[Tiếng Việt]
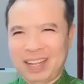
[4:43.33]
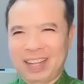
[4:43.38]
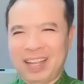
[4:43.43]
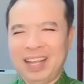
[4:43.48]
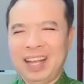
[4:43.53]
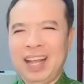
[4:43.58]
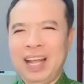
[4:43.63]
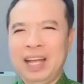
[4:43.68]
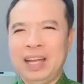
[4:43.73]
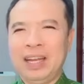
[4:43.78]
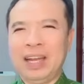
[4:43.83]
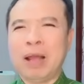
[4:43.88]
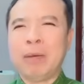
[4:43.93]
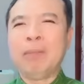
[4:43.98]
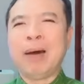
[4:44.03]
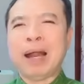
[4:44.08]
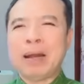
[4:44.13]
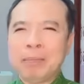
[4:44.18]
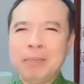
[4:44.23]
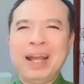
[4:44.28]
À,
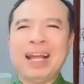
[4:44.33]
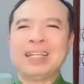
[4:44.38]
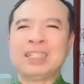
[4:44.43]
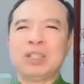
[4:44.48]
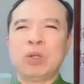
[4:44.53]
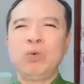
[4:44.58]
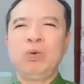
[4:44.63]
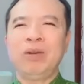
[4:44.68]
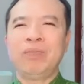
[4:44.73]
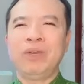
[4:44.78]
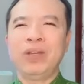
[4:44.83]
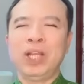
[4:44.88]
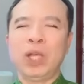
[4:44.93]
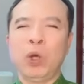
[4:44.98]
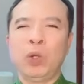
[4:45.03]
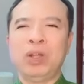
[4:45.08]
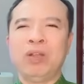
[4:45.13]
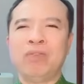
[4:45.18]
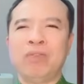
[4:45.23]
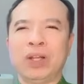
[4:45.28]
để bạn bè sống được với
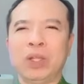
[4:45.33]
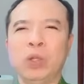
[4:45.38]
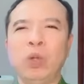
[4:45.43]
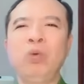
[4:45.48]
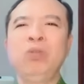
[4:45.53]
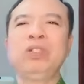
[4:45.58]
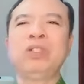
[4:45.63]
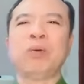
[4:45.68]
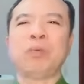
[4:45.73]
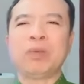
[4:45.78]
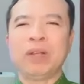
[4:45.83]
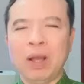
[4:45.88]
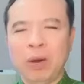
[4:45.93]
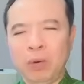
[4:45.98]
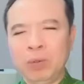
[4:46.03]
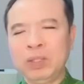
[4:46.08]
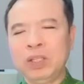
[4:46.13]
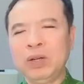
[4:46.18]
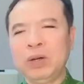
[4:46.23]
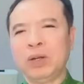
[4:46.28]
nhau thì phải tôn trọng
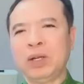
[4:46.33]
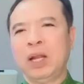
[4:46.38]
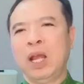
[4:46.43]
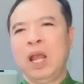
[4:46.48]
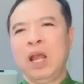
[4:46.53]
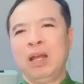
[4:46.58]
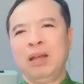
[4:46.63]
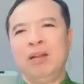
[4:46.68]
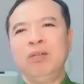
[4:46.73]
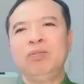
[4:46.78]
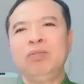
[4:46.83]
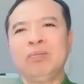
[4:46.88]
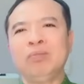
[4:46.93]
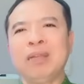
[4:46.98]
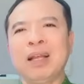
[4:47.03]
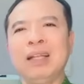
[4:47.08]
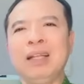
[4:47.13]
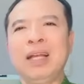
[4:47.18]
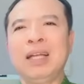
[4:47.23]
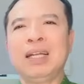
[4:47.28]
nhau chứ còn nếu
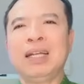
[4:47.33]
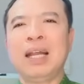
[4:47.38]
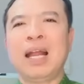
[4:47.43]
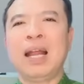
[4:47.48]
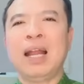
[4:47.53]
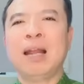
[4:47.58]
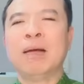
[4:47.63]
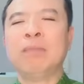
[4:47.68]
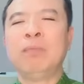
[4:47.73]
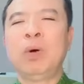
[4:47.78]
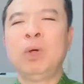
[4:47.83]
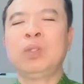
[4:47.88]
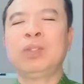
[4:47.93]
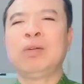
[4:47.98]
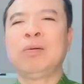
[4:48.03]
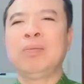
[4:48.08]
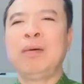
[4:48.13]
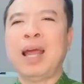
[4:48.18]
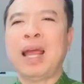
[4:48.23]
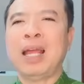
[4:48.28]
chúng ta nhận ra là
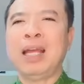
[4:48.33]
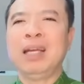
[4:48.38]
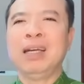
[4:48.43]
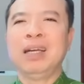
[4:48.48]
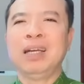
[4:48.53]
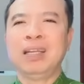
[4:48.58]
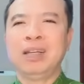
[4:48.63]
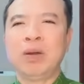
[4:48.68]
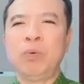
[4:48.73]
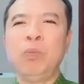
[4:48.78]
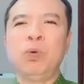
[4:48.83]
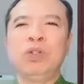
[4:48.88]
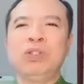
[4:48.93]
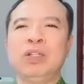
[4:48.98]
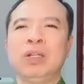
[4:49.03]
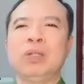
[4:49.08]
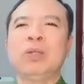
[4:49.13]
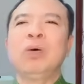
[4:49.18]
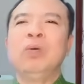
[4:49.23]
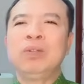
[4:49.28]
một trong hai người không
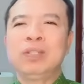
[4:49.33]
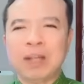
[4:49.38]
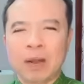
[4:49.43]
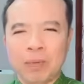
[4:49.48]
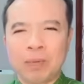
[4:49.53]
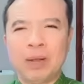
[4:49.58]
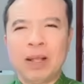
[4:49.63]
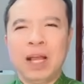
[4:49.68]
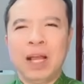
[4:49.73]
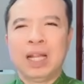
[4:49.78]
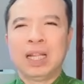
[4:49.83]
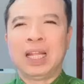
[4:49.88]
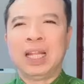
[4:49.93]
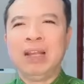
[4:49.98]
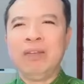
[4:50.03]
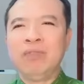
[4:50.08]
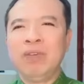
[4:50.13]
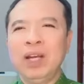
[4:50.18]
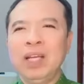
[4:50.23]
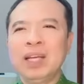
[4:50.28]
có sự tôn trọng
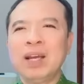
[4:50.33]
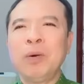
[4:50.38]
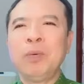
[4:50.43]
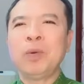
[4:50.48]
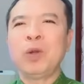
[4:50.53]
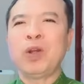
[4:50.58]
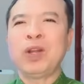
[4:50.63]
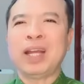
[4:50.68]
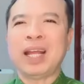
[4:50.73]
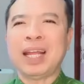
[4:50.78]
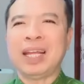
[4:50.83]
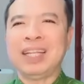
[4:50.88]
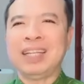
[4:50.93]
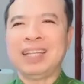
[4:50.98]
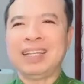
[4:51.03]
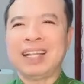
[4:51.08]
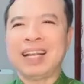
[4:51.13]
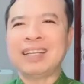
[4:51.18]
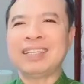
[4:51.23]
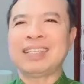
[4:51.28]
thì với câu nói
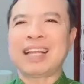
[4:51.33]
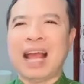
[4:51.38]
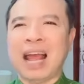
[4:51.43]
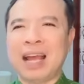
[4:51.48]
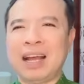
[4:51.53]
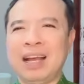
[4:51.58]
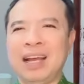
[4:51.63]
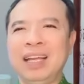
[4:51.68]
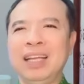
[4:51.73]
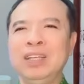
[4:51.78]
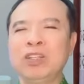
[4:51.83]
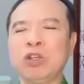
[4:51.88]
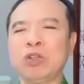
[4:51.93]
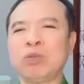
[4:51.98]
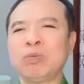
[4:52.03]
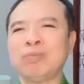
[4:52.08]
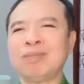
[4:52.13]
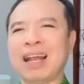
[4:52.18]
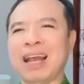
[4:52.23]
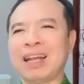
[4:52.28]
này thì tác giả gợi ý
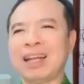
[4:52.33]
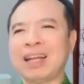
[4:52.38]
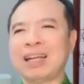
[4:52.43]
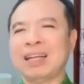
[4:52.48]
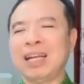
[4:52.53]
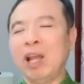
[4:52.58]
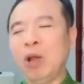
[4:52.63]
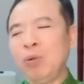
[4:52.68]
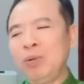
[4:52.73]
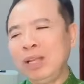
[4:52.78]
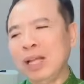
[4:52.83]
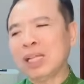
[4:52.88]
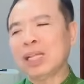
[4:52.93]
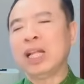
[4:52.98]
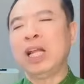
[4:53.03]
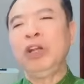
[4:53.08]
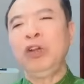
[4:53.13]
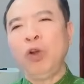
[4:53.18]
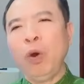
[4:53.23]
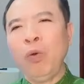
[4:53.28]
cho chúng ta rằng nếu
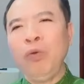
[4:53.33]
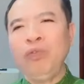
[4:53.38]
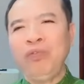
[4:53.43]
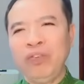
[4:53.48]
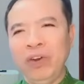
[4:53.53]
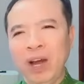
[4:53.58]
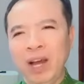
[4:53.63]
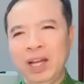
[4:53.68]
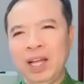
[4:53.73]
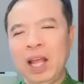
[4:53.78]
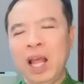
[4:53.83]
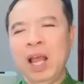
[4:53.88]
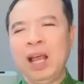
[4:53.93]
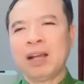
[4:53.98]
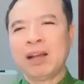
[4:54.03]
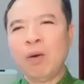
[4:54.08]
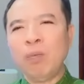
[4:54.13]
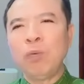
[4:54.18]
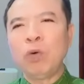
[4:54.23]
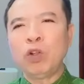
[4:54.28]
nhận thấy đối phương
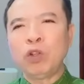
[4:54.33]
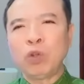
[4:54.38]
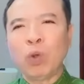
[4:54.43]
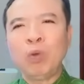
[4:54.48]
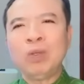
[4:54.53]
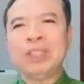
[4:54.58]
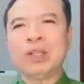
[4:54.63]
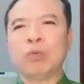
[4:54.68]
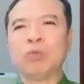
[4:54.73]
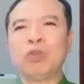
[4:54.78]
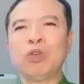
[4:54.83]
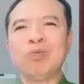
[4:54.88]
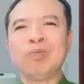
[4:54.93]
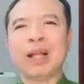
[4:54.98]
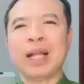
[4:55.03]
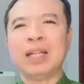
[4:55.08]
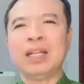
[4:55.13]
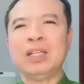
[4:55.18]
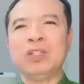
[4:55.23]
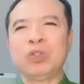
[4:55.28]
không có tôn trọng
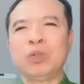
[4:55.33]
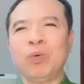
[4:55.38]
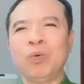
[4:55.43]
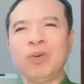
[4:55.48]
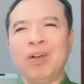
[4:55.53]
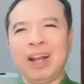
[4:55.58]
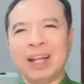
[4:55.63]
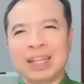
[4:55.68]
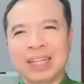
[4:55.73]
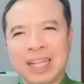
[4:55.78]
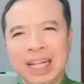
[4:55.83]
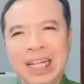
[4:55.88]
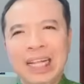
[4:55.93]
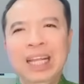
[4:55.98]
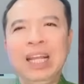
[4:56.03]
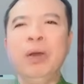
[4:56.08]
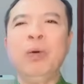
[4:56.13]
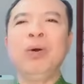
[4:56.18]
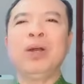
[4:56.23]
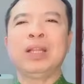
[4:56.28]
chúng ta thì dù có là
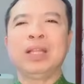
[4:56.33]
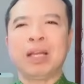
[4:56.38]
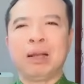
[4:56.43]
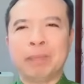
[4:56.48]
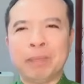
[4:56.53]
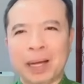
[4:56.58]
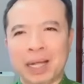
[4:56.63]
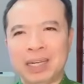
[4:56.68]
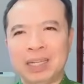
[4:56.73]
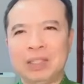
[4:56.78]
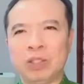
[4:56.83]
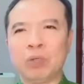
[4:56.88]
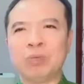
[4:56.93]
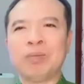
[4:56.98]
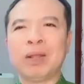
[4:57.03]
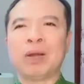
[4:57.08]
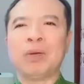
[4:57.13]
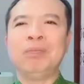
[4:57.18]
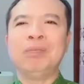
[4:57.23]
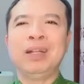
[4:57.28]
tình yêu hay tình bạn thì
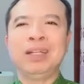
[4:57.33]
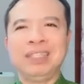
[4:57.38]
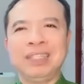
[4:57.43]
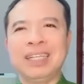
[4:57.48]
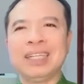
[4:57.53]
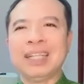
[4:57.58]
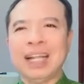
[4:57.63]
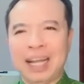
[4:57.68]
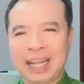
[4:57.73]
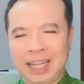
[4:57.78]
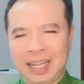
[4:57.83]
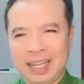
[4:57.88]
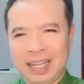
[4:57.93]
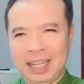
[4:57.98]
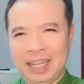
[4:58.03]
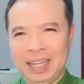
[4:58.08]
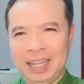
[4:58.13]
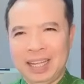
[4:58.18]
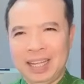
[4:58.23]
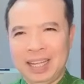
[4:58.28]
chúng ta cũng nên chia tay